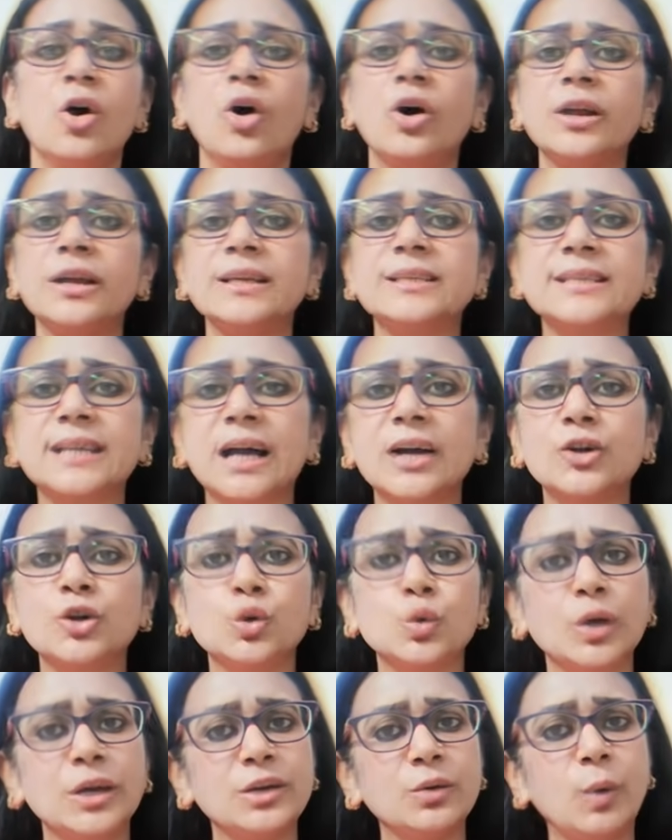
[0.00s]
और इसका
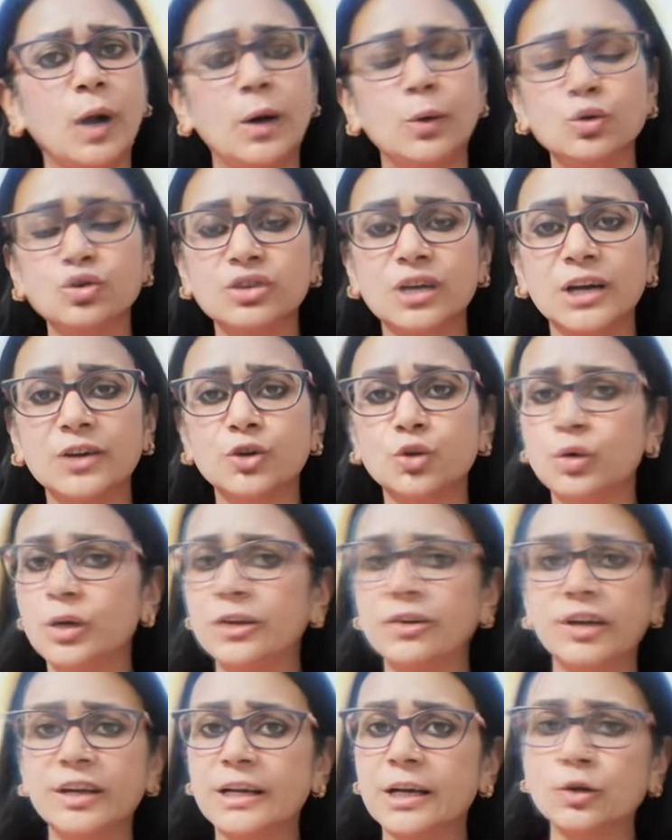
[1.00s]
क्यों नहीं हुआ उसका क्यों
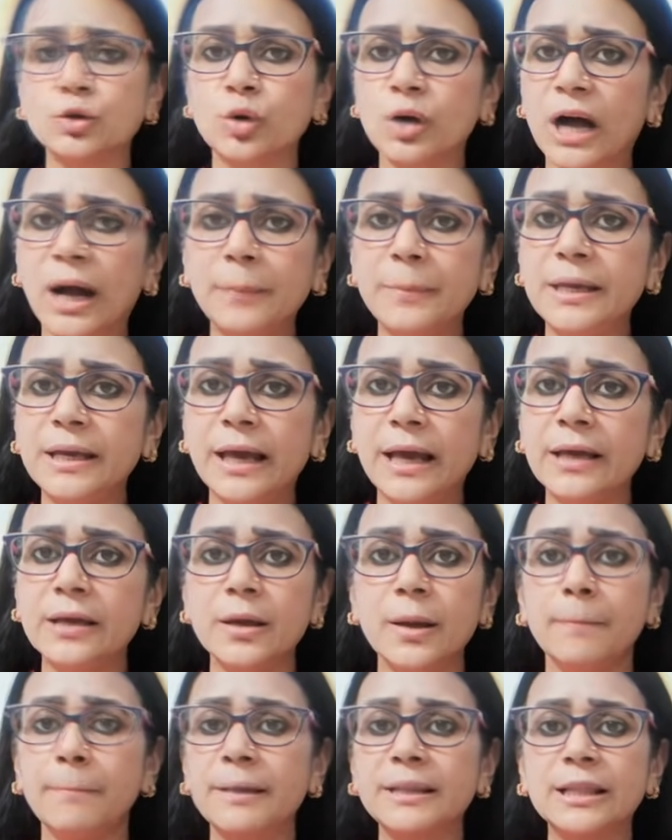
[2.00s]
नहीं हुआ इनका तो काम ही है
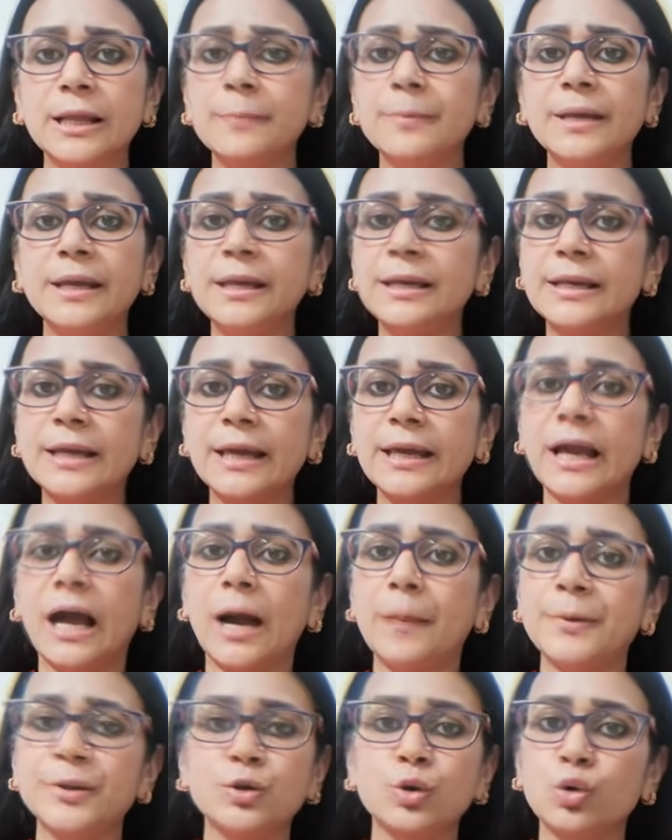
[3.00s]
मतलब इनके
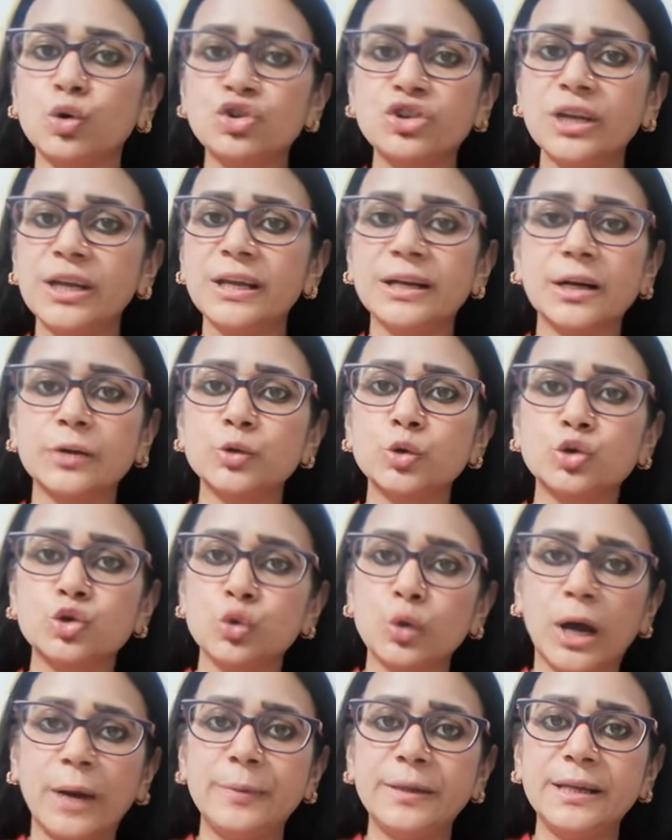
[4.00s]
यहाँ पे तो कुछ नहीं इनका तो
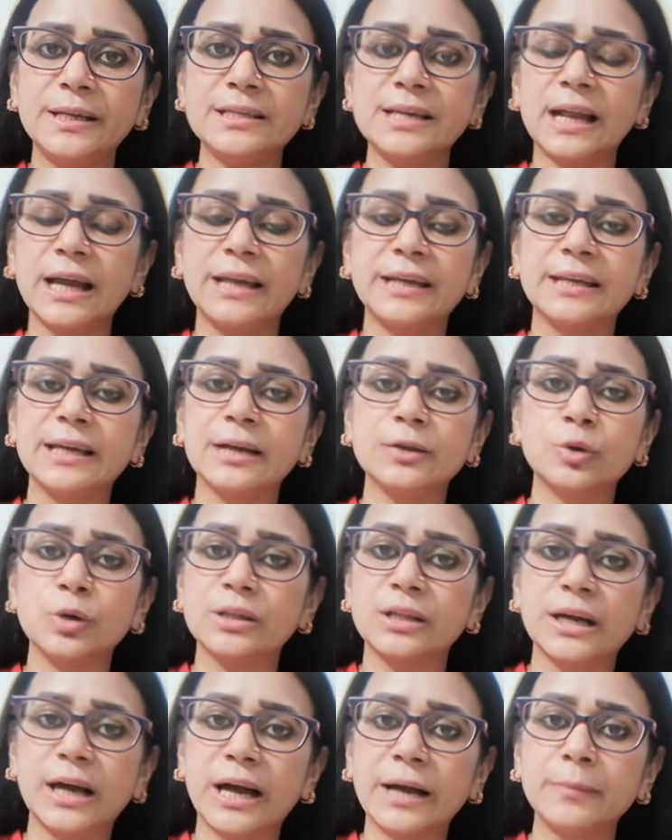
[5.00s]
चूल्हा भी नहीं जला इनके यहाँ तो
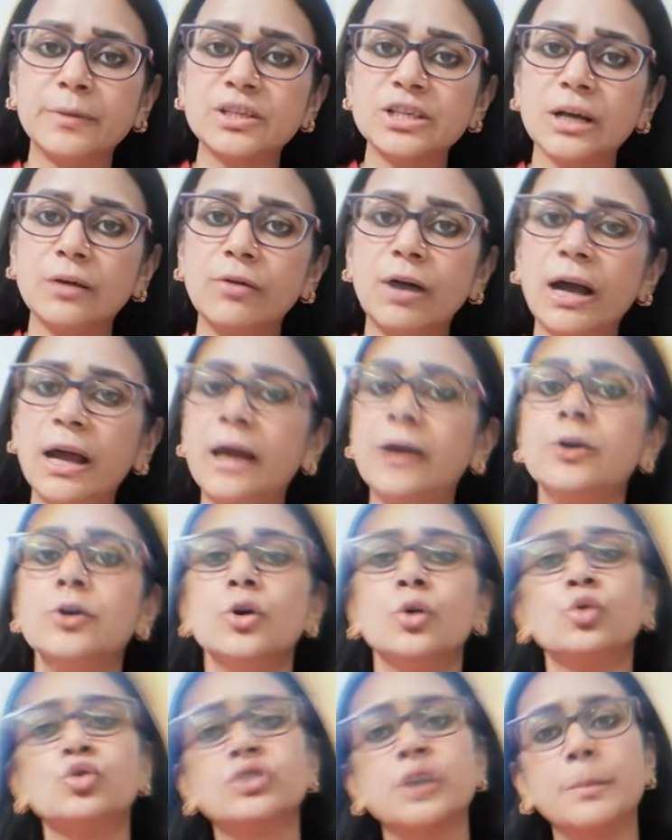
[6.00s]
अंधकार मचा हुआ है
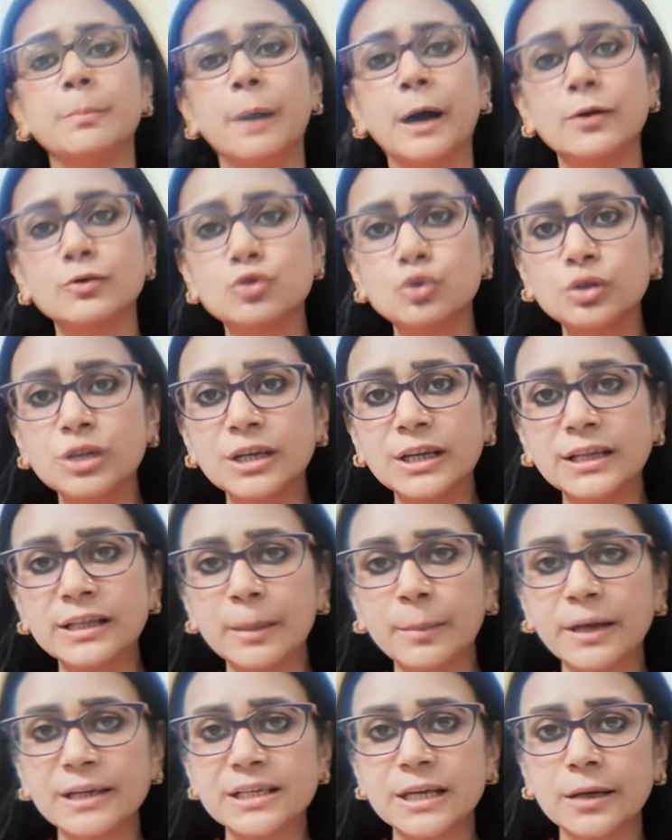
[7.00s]
उसके बावजूद इनके
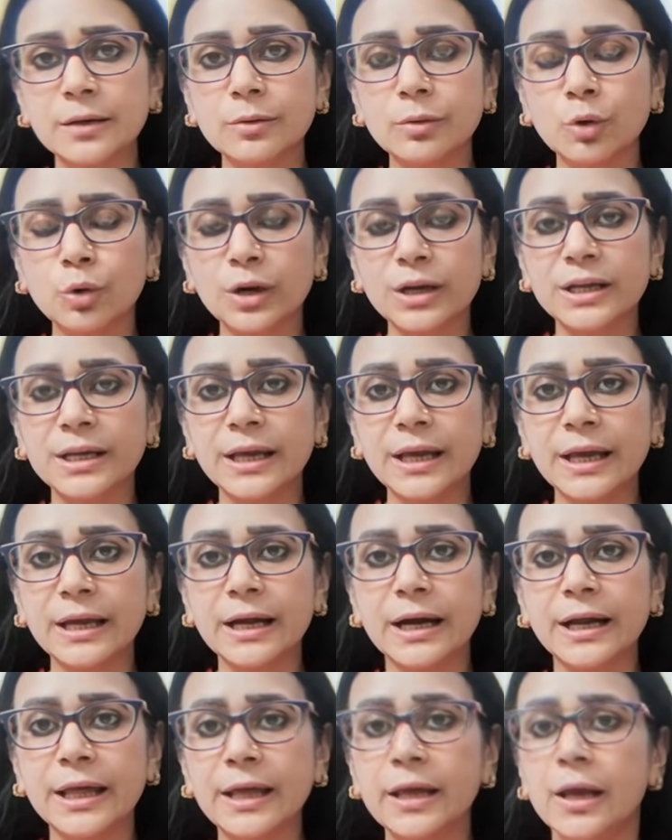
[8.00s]
तमाशे हो रखे
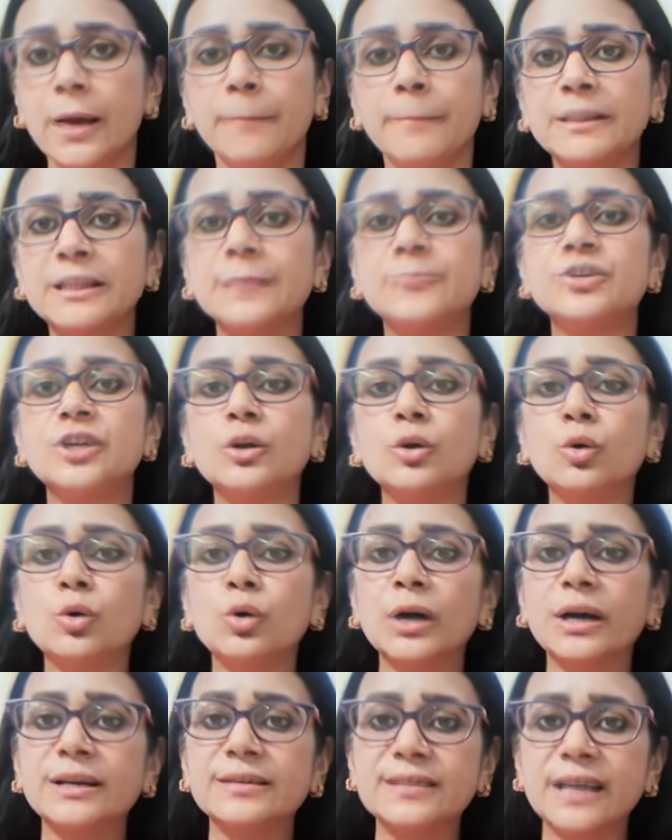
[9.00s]
हैं खड़े मतलब जिन
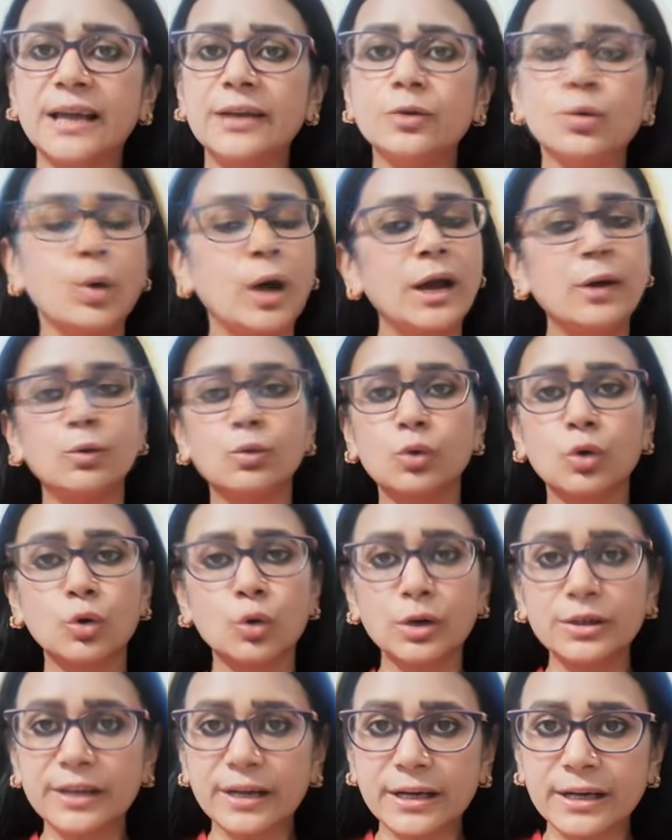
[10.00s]
लोगों का रिजाइन हुआ है उनको
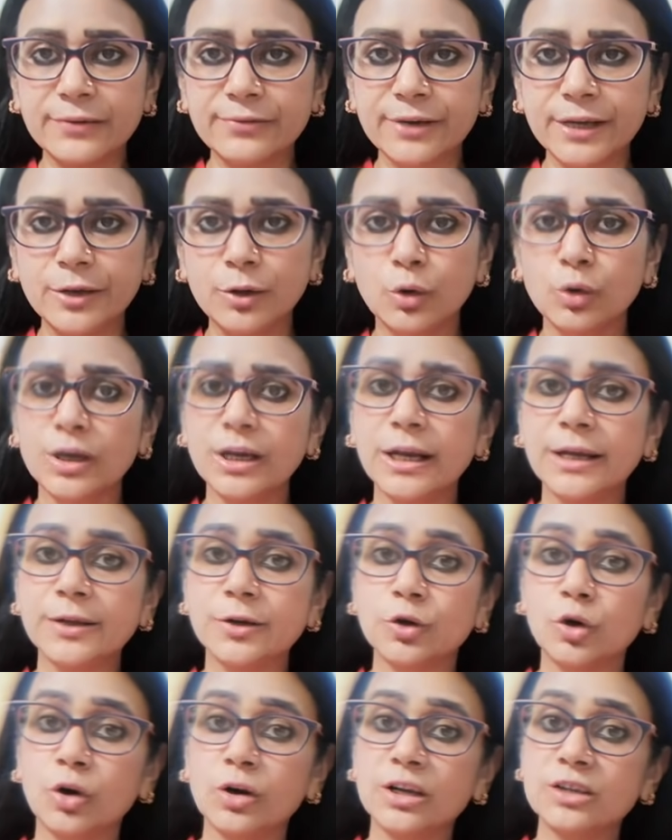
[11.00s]
कोई तकलीफ नहीं होगी
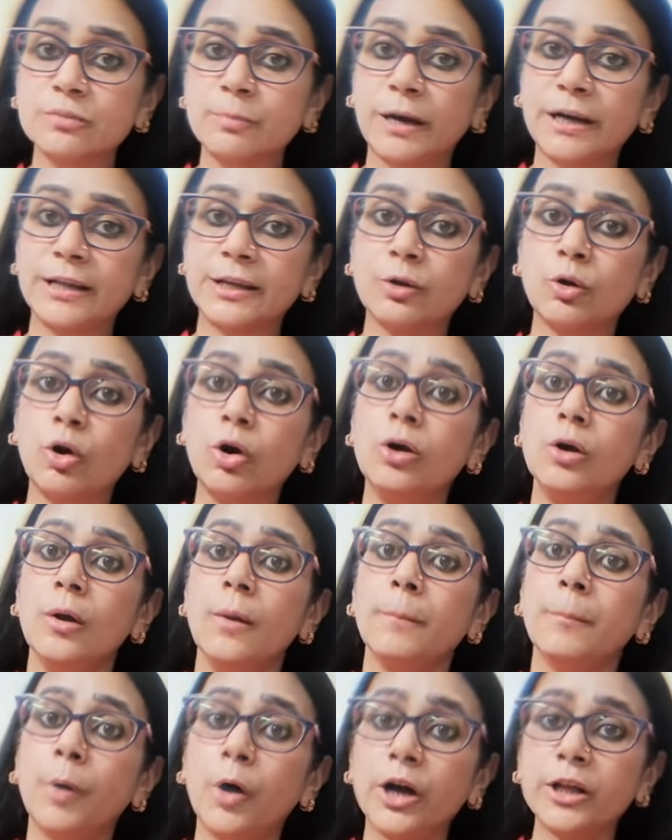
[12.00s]
लेकिन कांग्रेस पार्टी पार्टी को
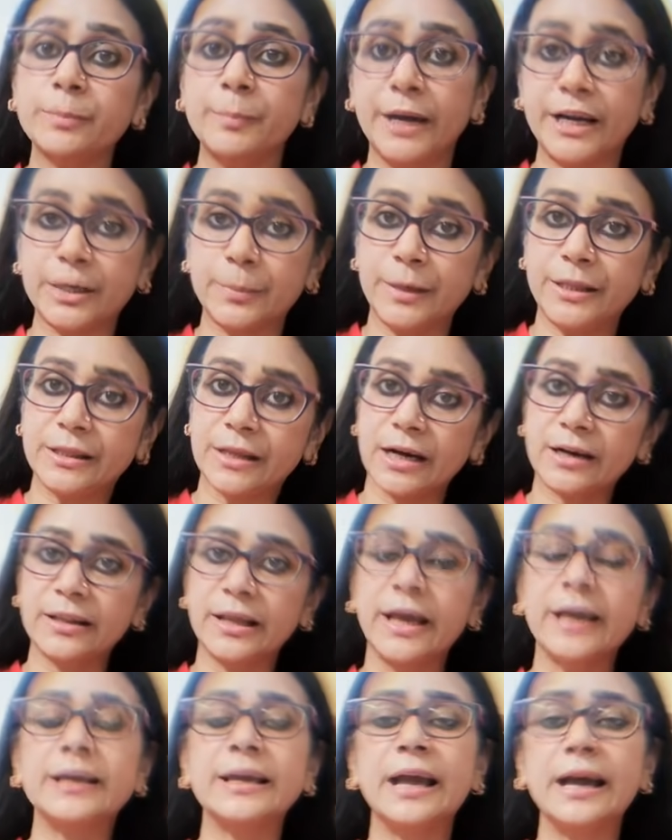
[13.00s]
बहुत पेट में दर्द
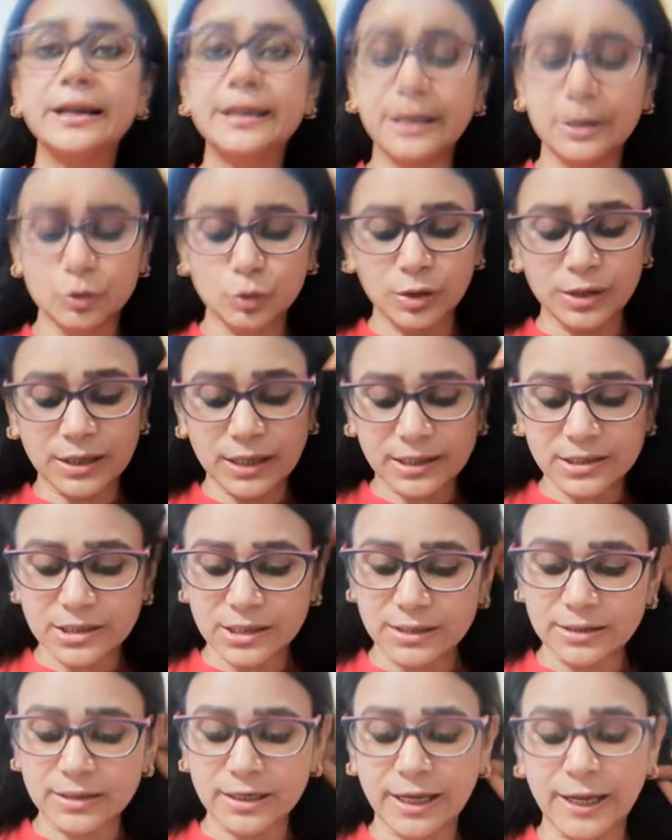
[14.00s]
है खैर ये तो इनका
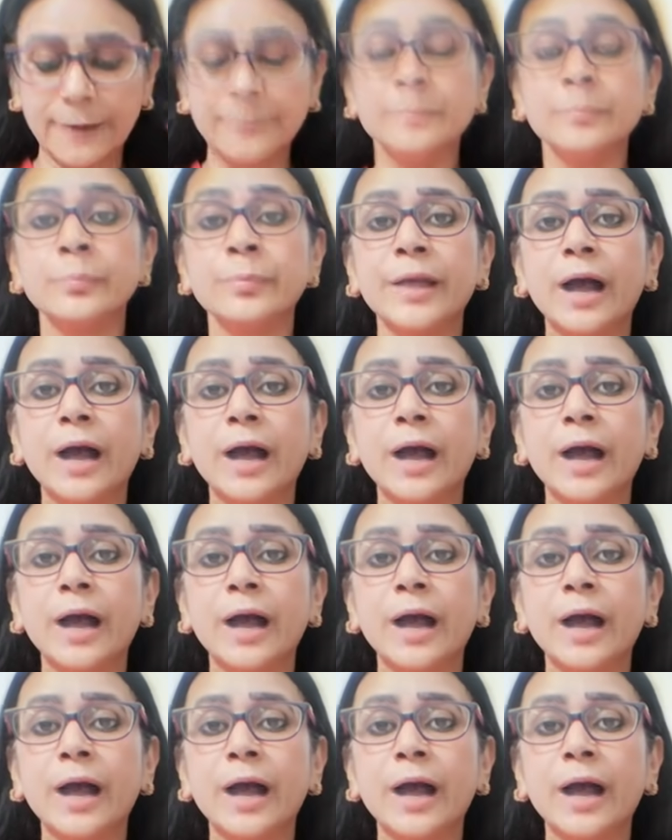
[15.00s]
चरित्र है